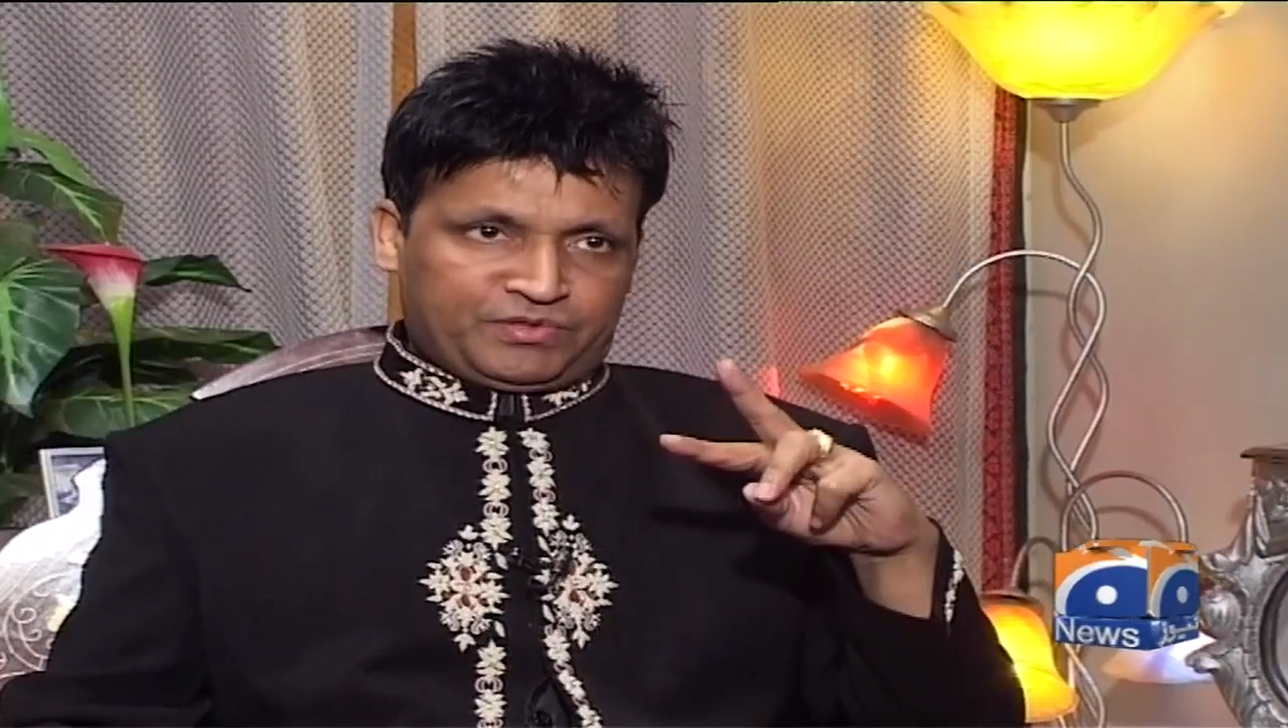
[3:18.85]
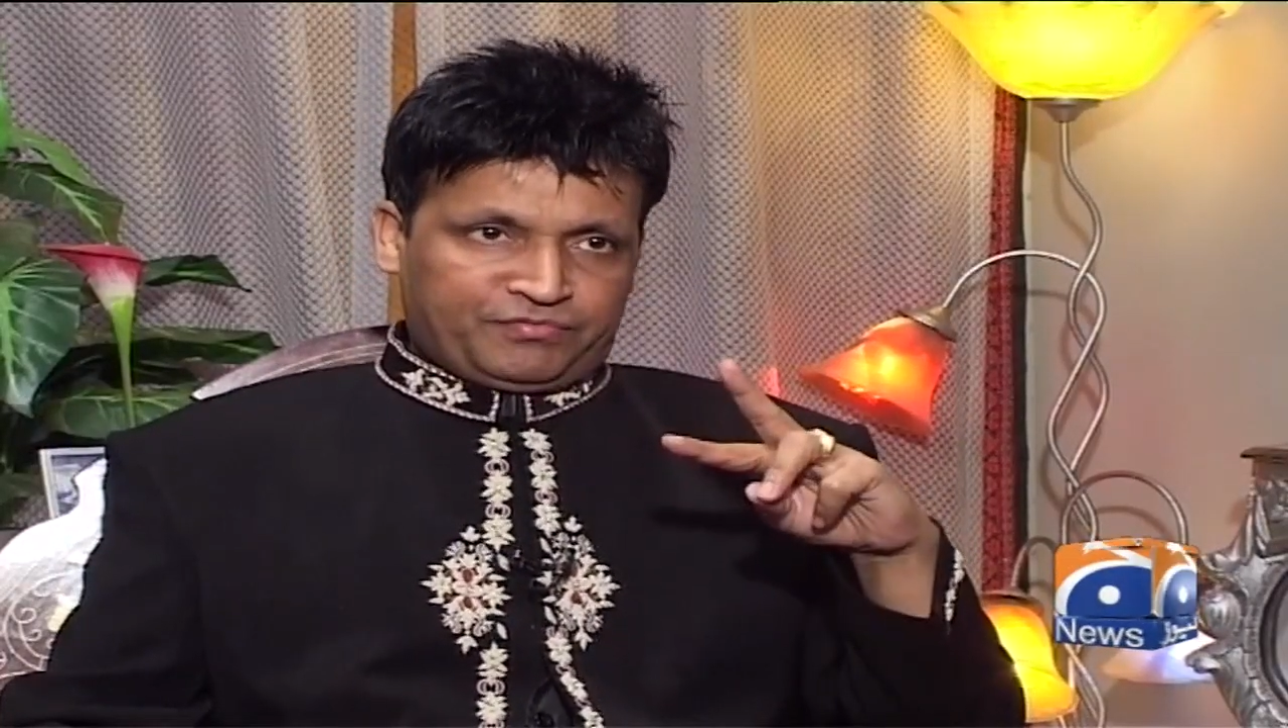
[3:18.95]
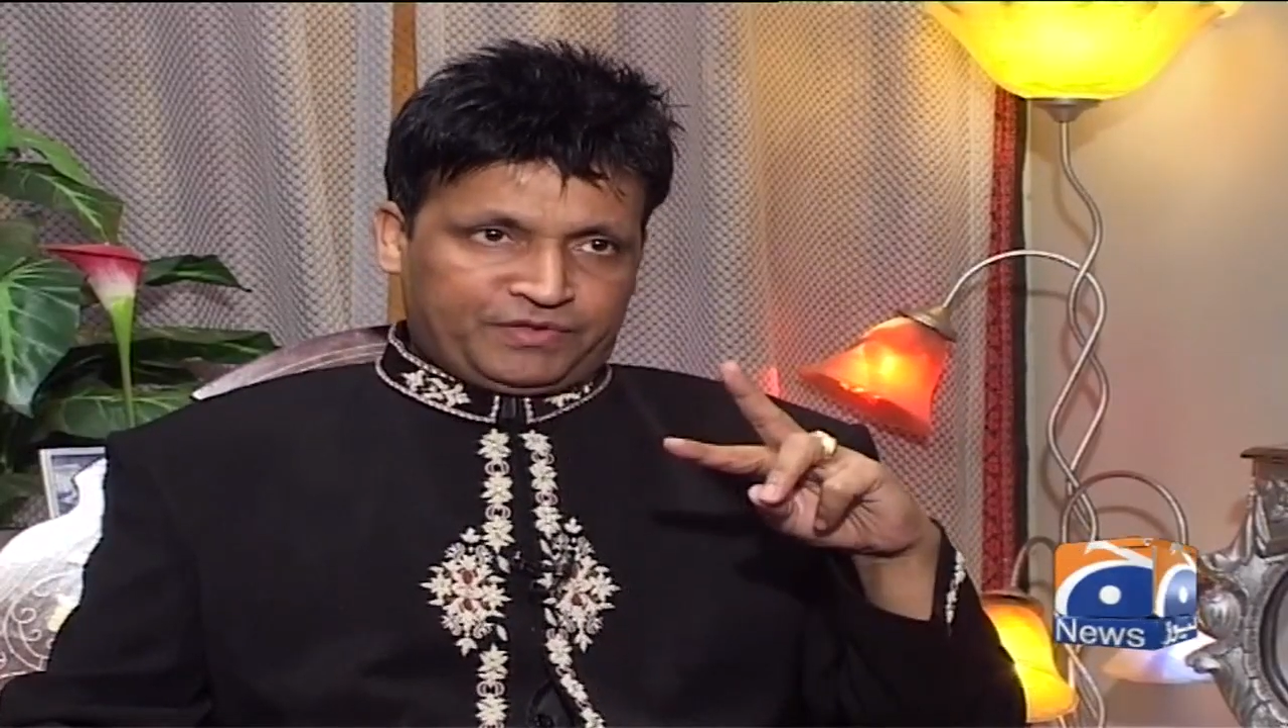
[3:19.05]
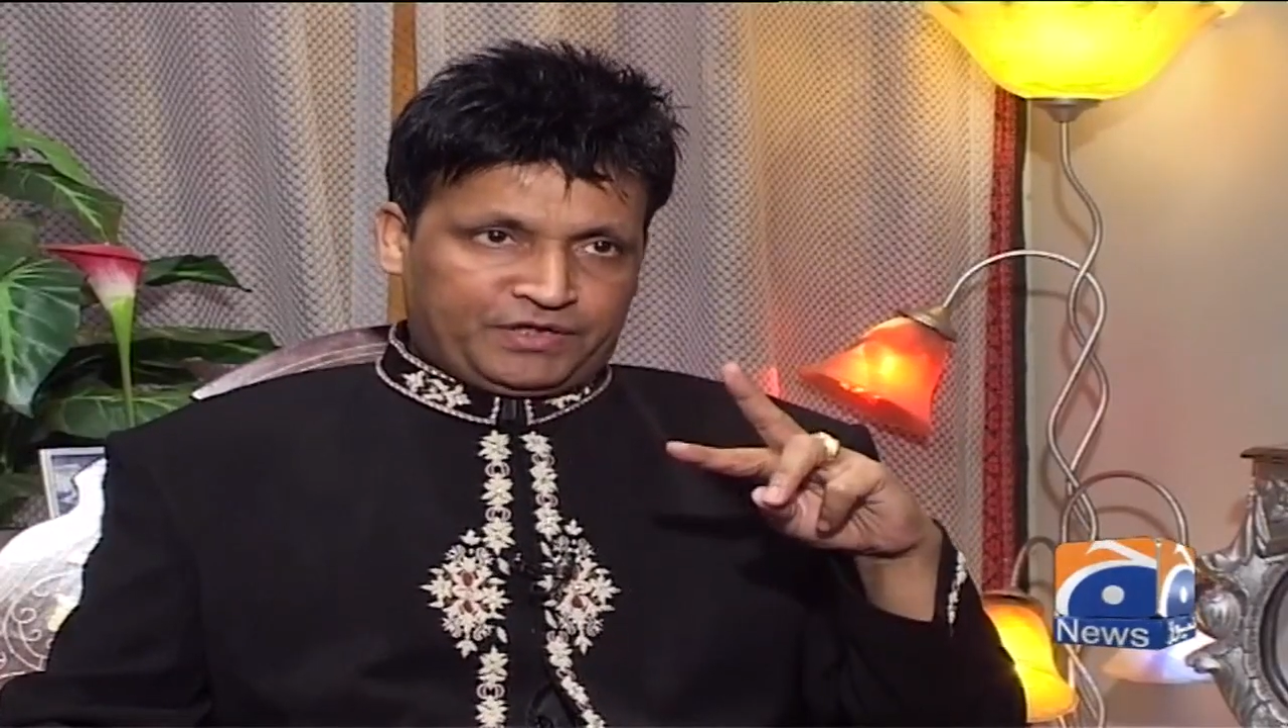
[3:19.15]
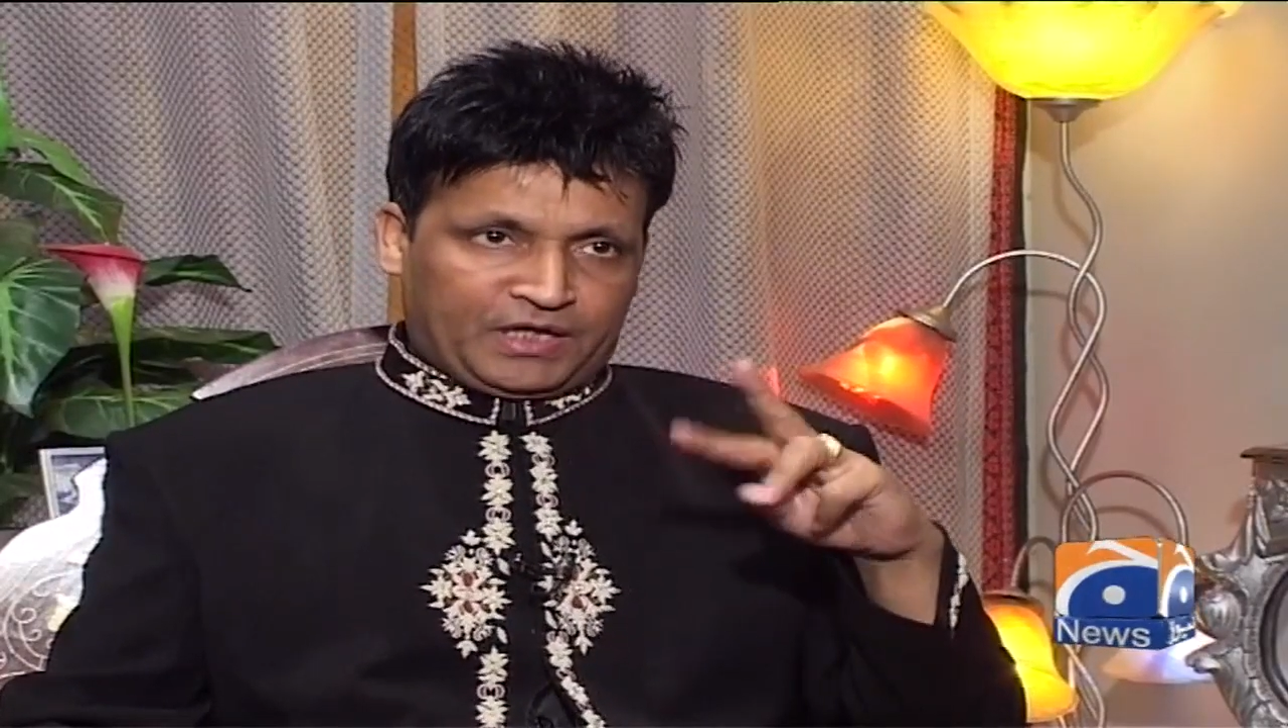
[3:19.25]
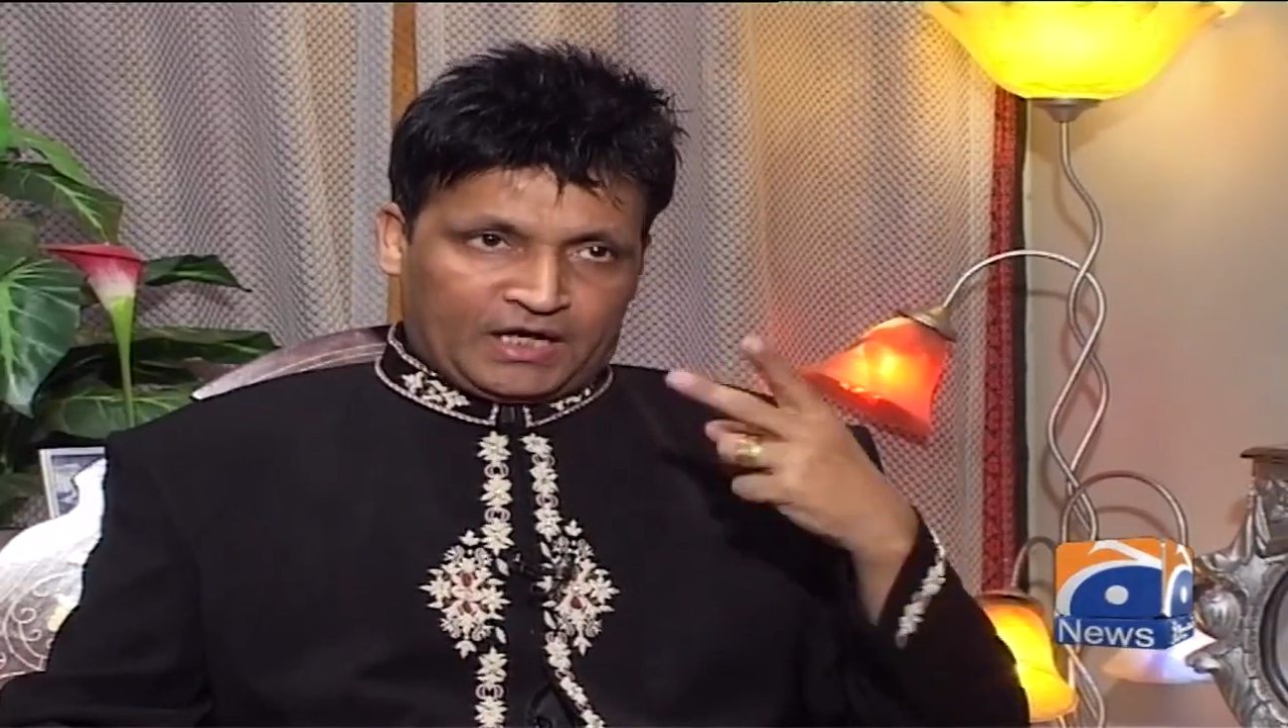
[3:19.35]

बिटवीन